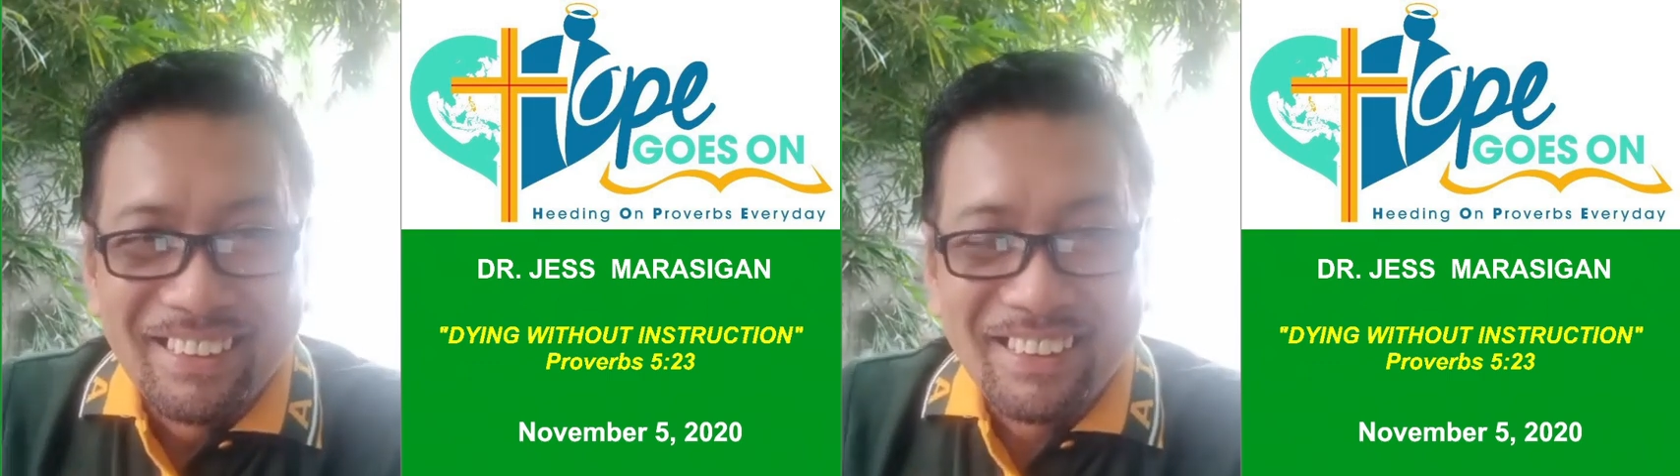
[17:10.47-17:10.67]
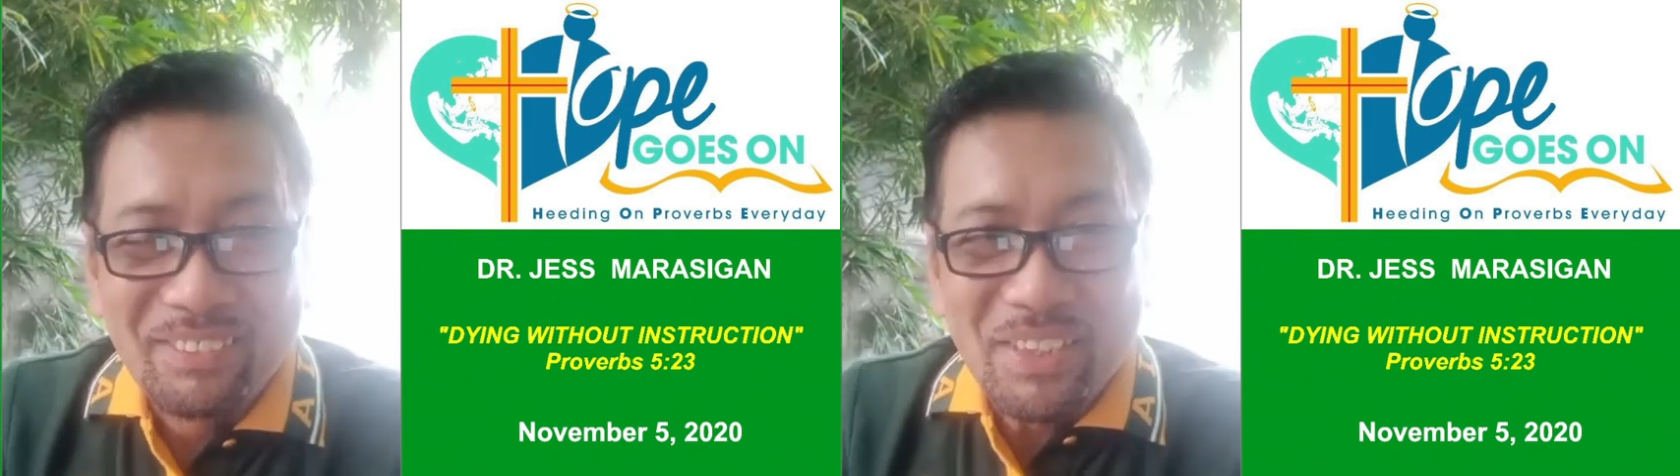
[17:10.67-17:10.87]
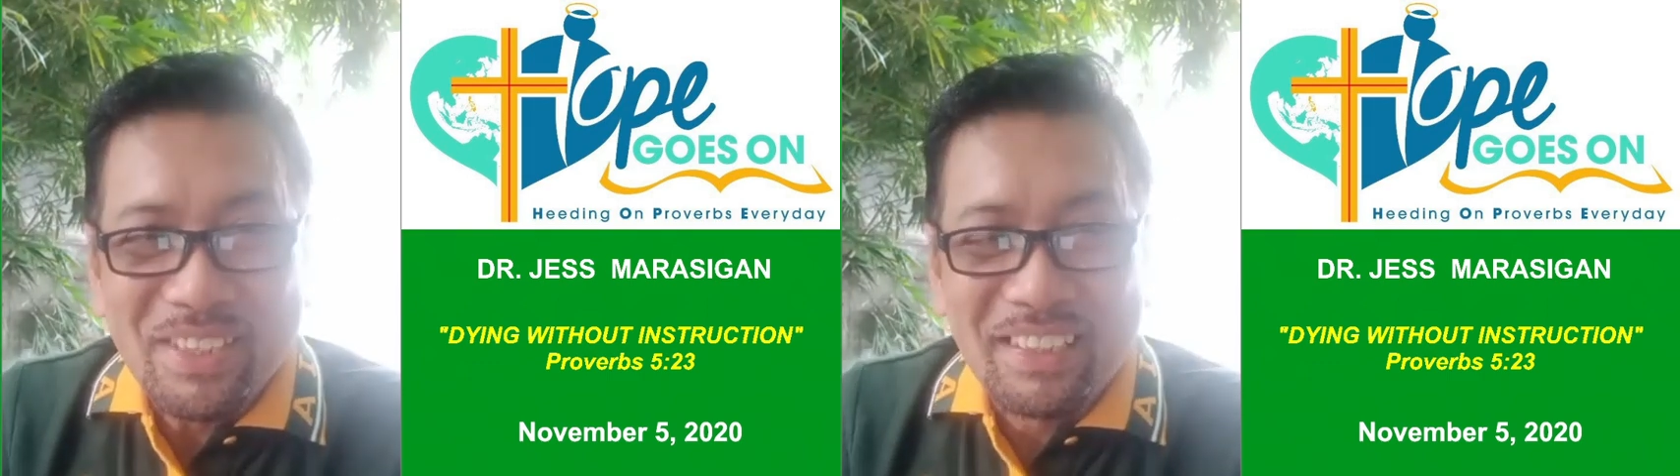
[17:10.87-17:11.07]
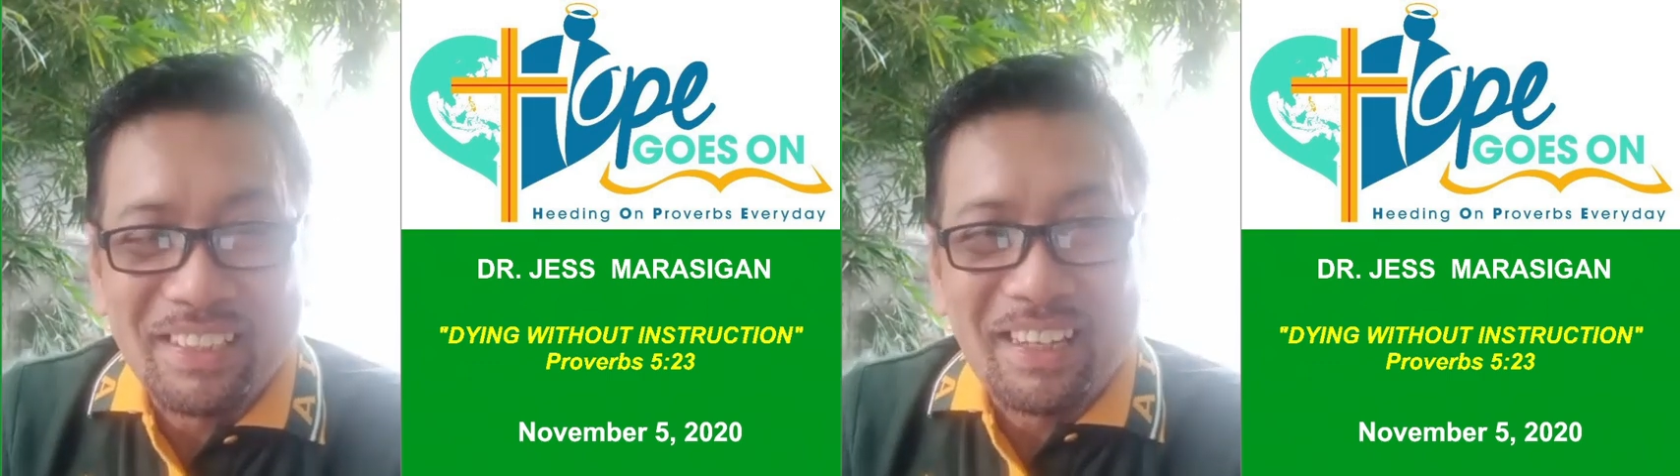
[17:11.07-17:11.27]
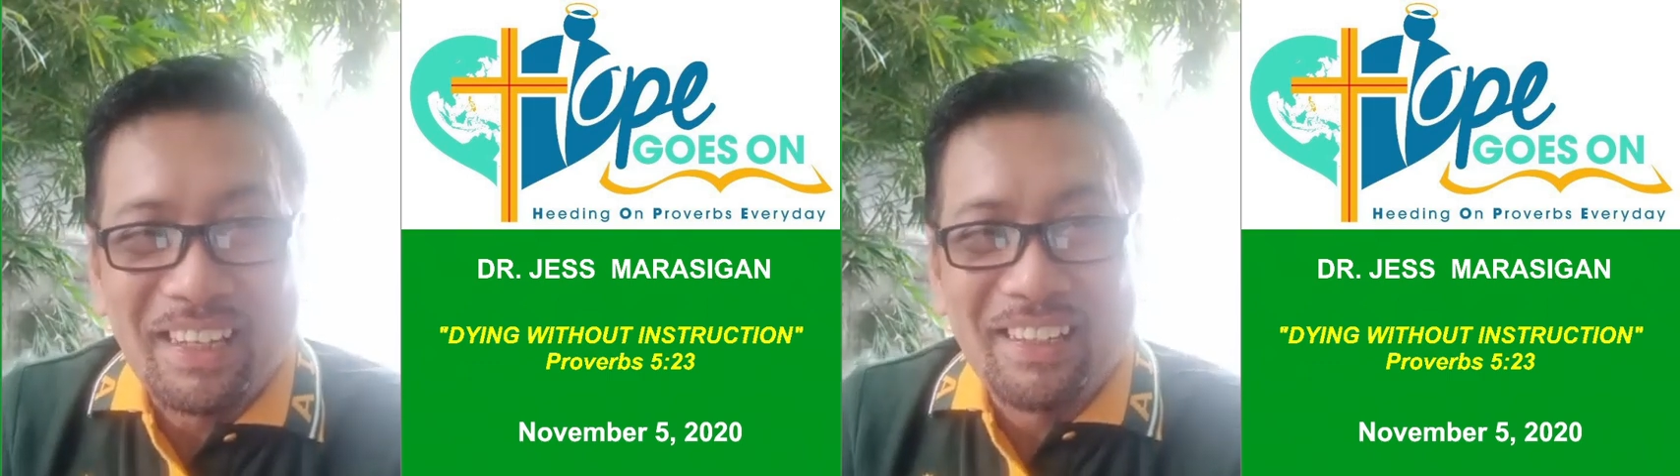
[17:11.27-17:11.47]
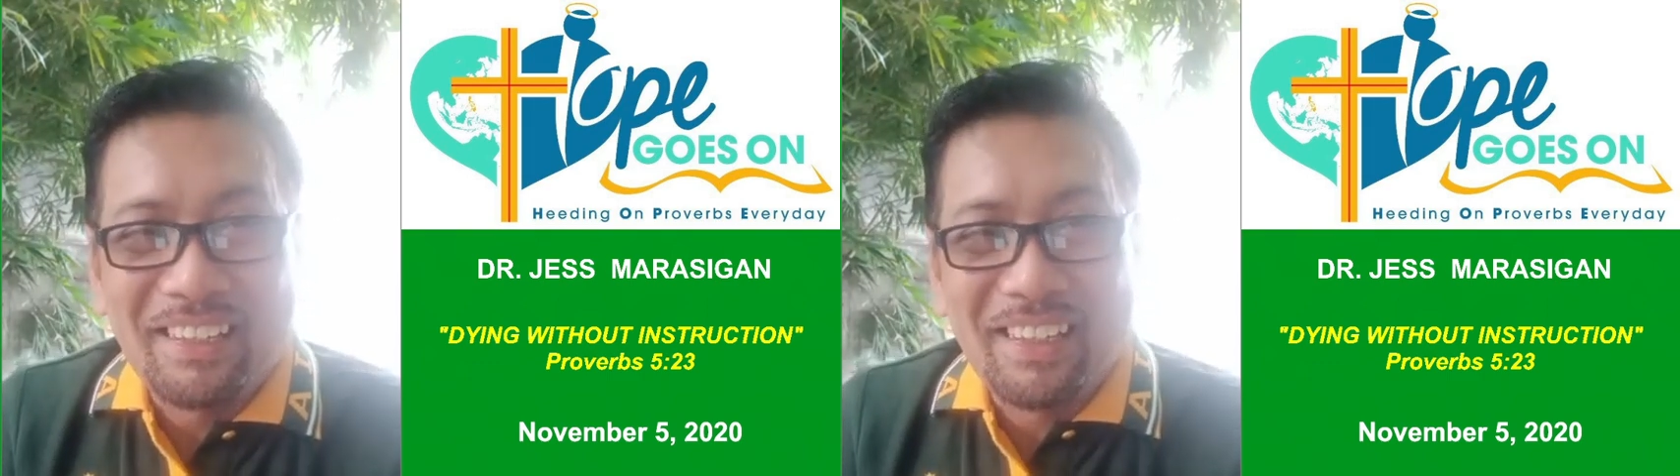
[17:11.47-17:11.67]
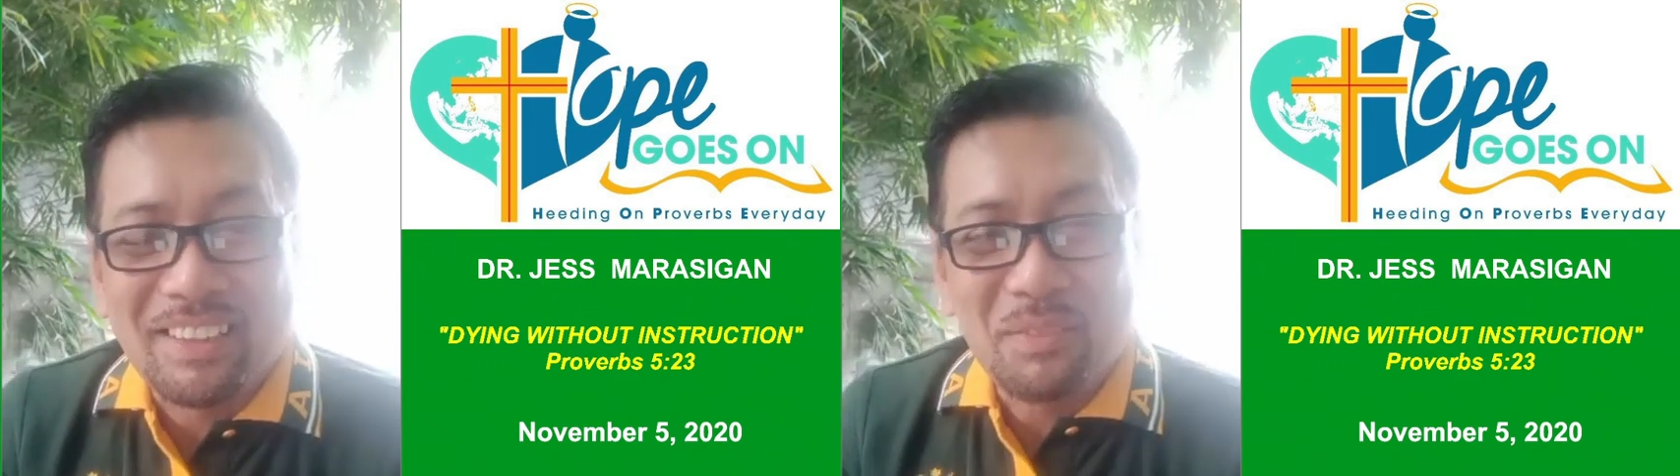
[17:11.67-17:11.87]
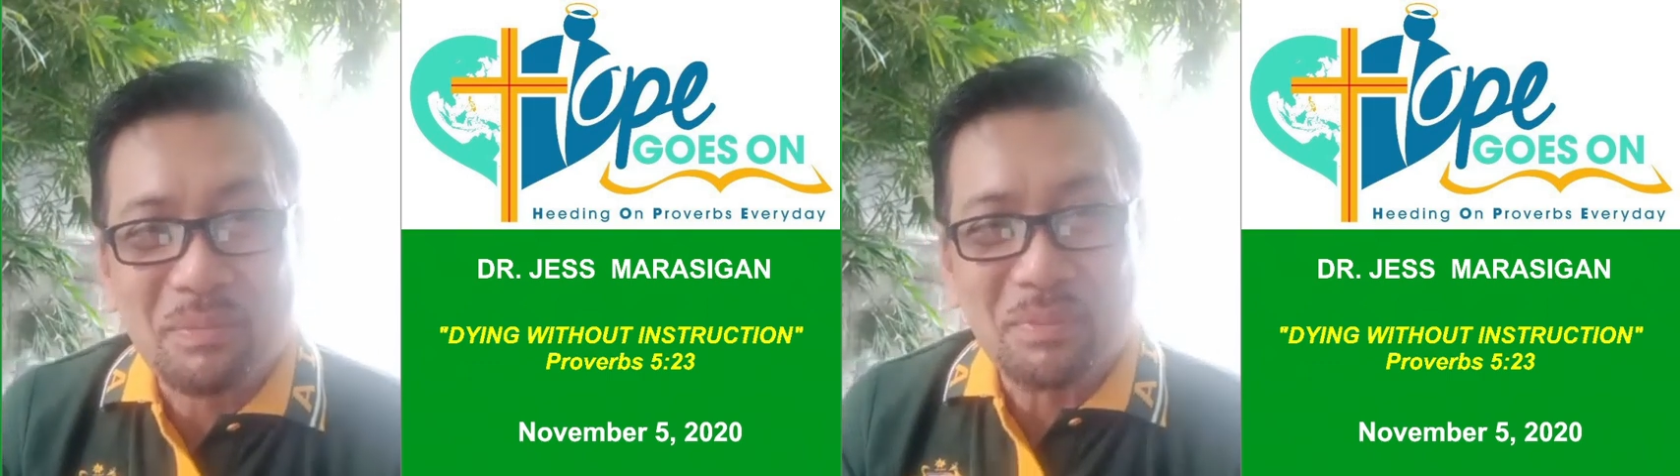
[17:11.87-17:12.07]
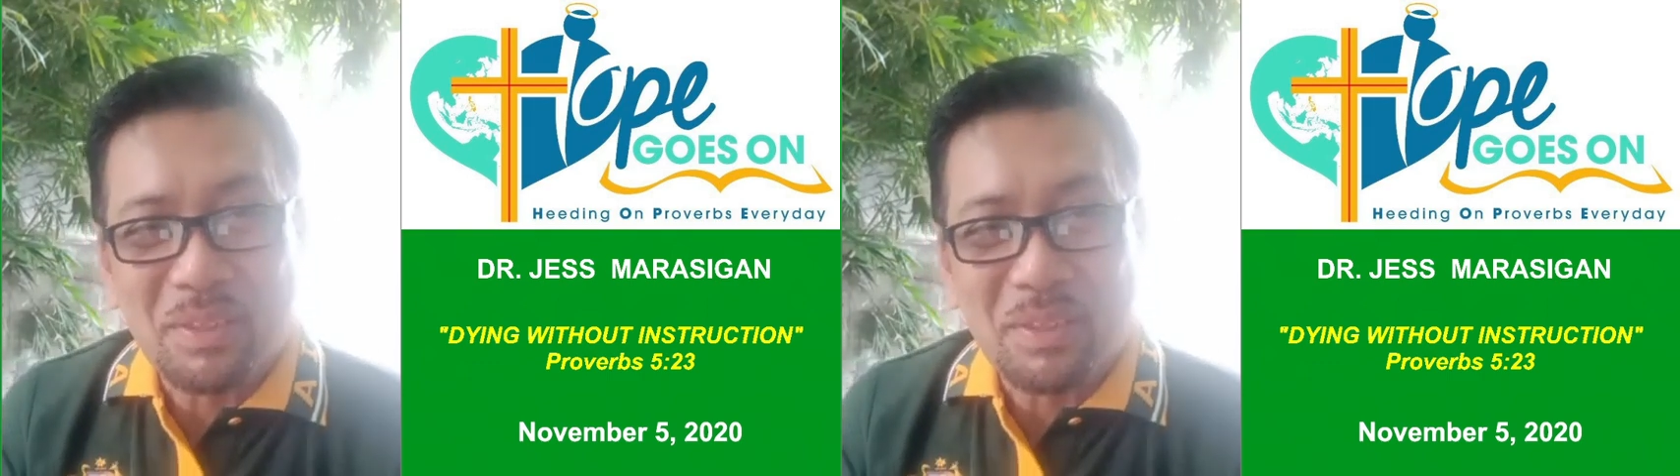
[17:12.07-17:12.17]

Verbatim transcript: eh, minsan, akala natin,